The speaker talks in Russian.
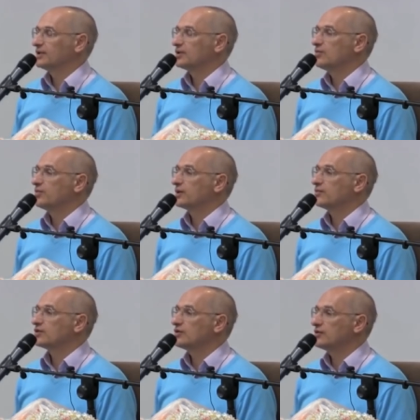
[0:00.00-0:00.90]
Почему?
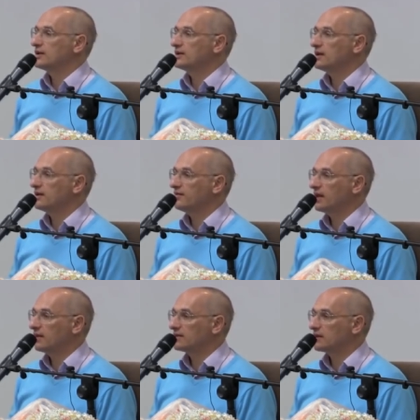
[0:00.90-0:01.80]
Потому что люди сильно
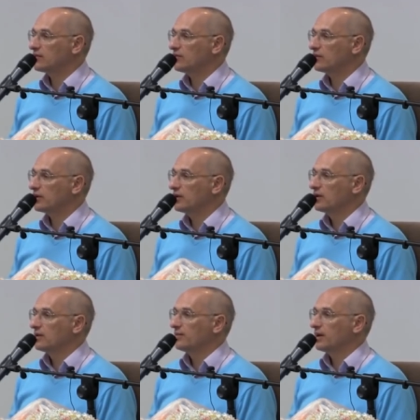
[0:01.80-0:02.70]
верят в законы.
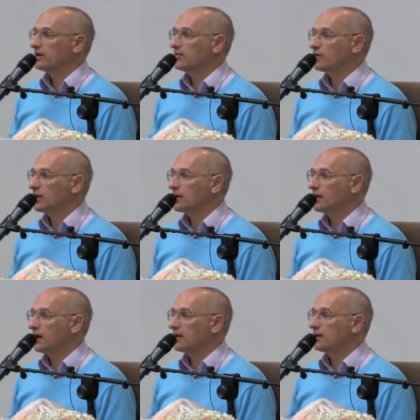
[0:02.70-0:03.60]
Поэтому
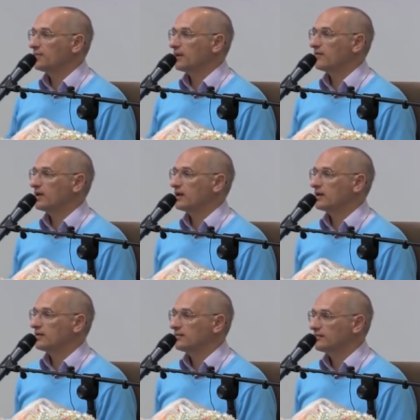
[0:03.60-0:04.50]
коллегиальное
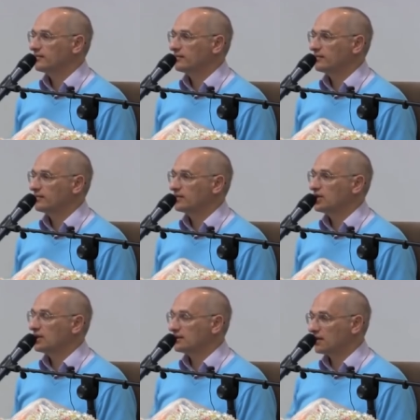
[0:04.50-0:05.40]
правление.
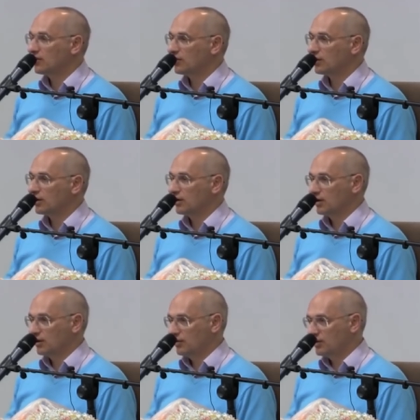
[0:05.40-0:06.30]
Через законы.
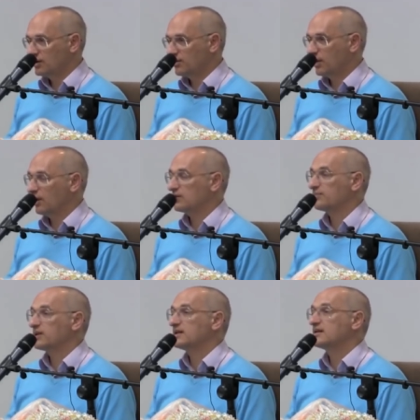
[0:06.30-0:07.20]
Люди собираются
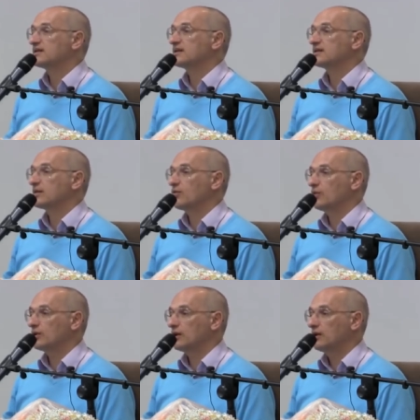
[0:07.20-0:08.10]
с позиции
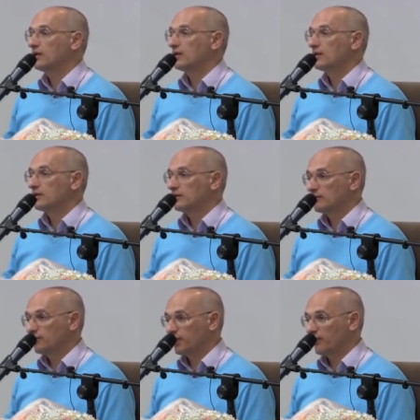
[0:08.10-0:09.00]
закона,
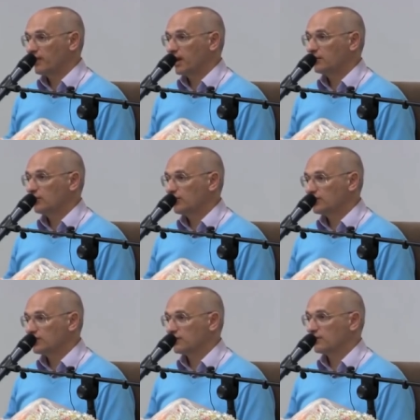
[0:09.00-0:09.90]
управляют
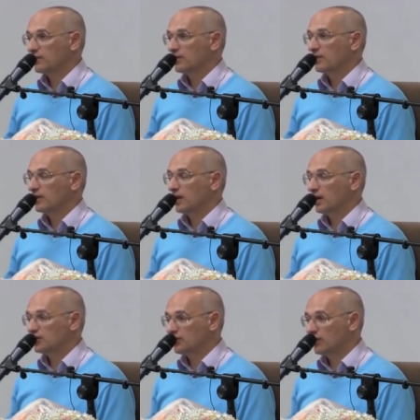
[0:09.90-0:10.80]
обществом.
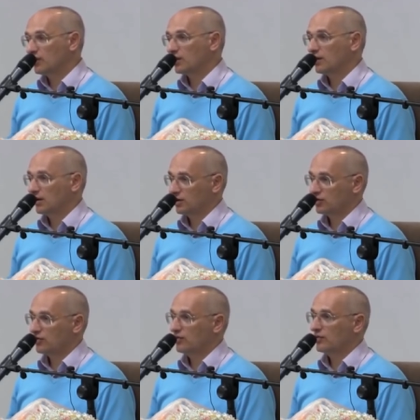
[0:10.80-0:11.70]
Хорошо это?
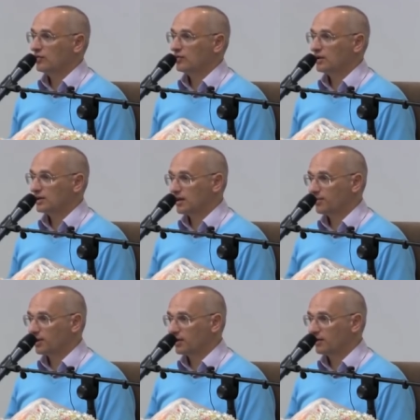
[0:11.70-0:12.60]
Хорошо. На
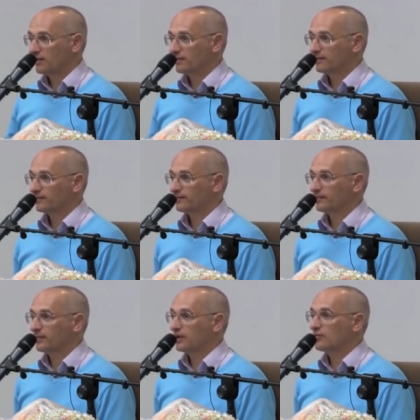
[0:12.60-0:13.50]
Западе.
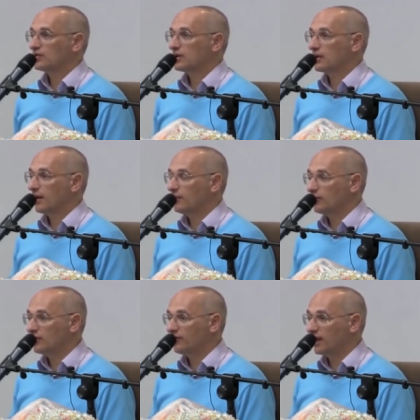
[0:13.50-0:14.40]
Потому что там
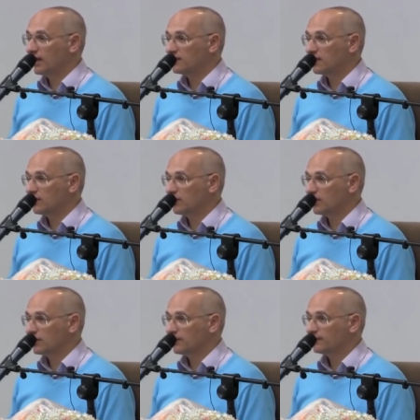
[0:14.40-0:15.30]
люди верят в
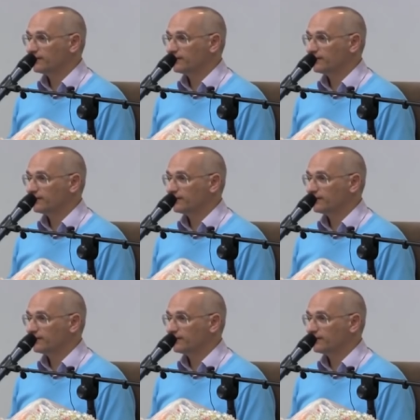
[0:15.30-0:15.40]
законы.